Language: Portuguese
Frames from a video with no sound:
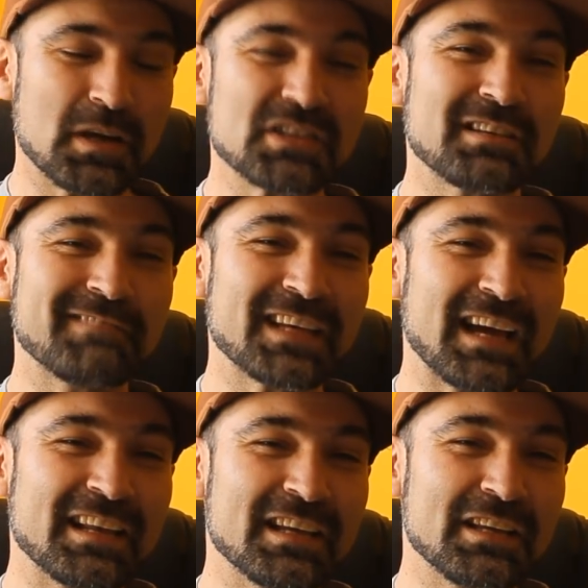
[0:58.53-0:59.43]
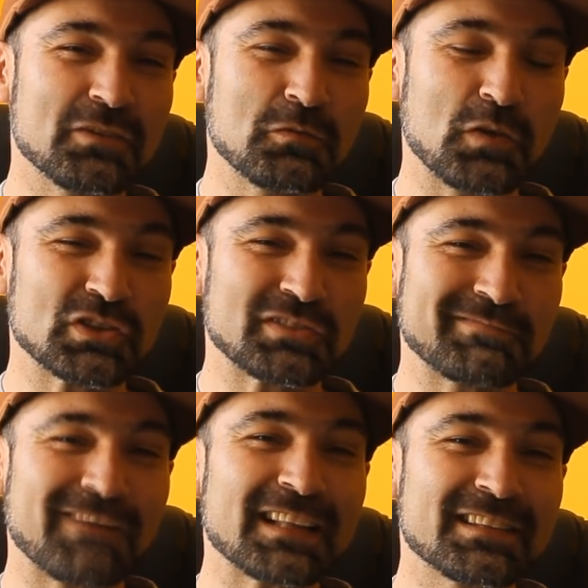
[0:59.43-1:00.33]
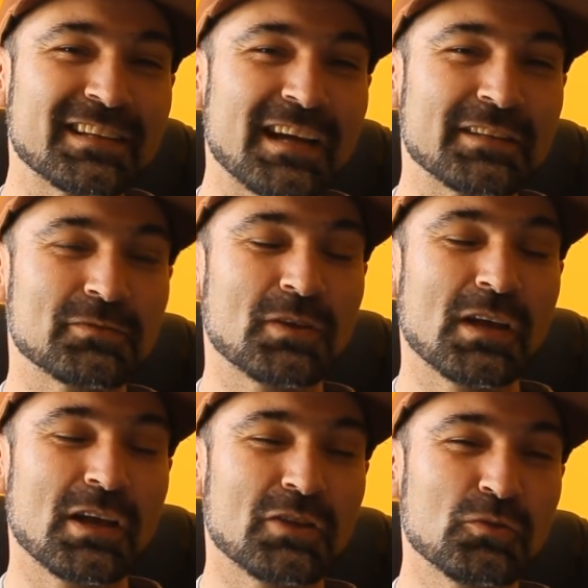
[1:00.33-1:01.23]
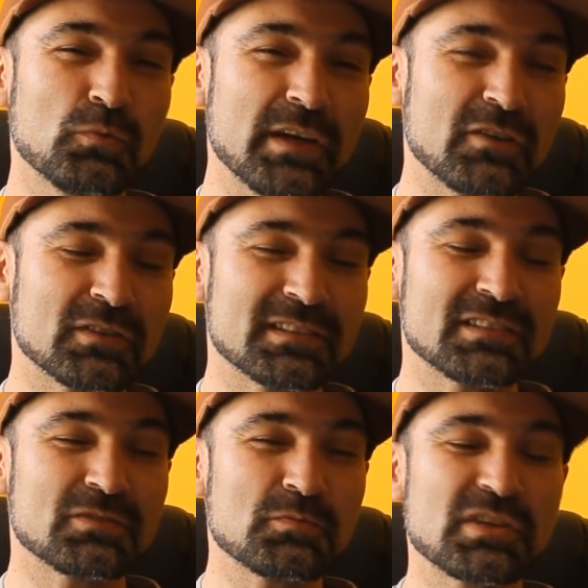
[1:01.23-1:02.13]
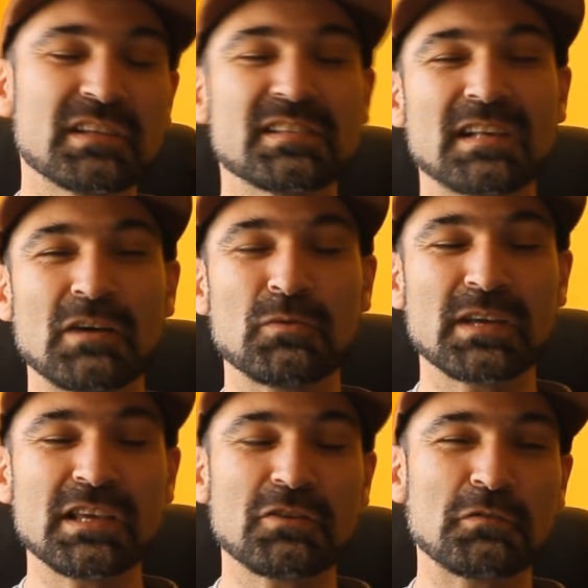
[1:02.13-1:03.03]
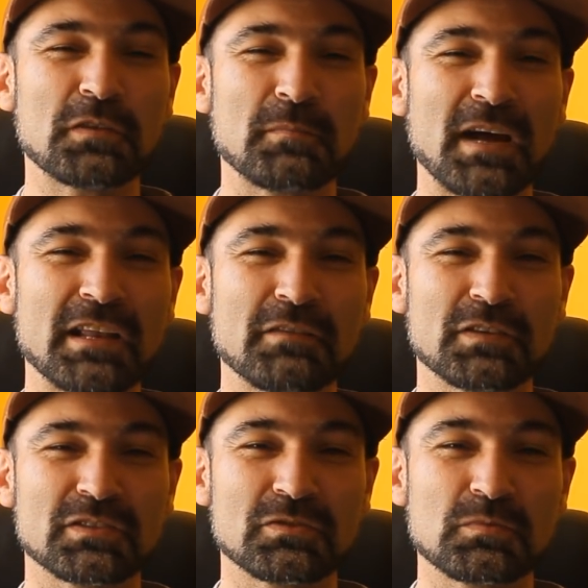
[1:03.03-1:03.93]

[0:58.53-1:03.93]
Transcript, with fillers: Basta clicarem aqui do vosso lado direito no ícone de subscrição e confirmarem a vossa